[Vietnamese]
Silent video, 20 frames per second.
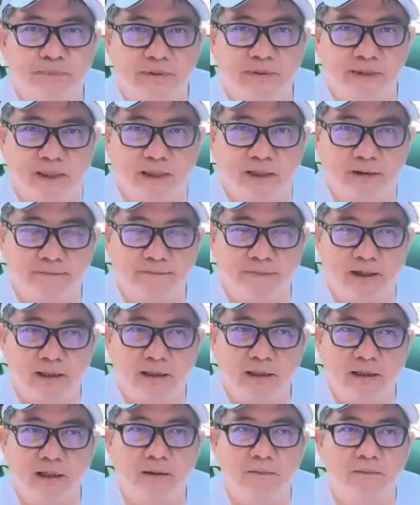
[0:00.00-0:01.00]
Trời Phật
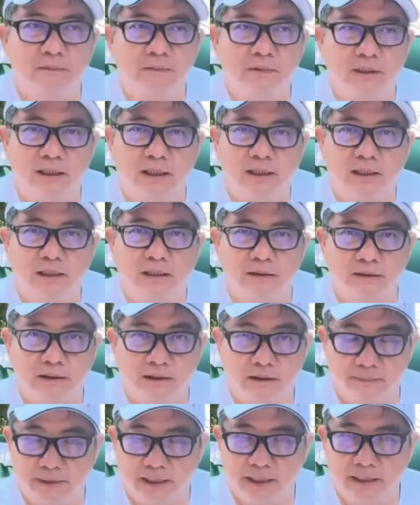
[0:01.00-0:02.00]
không có
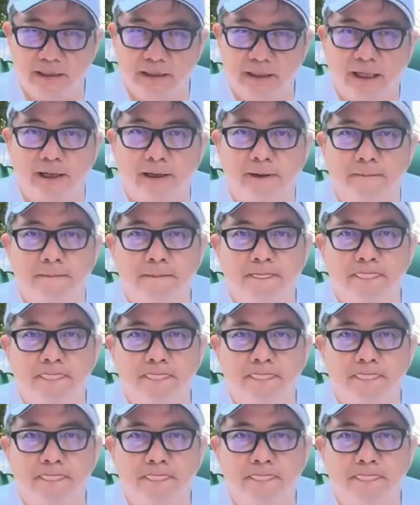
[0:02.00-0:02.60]
từ bi nha.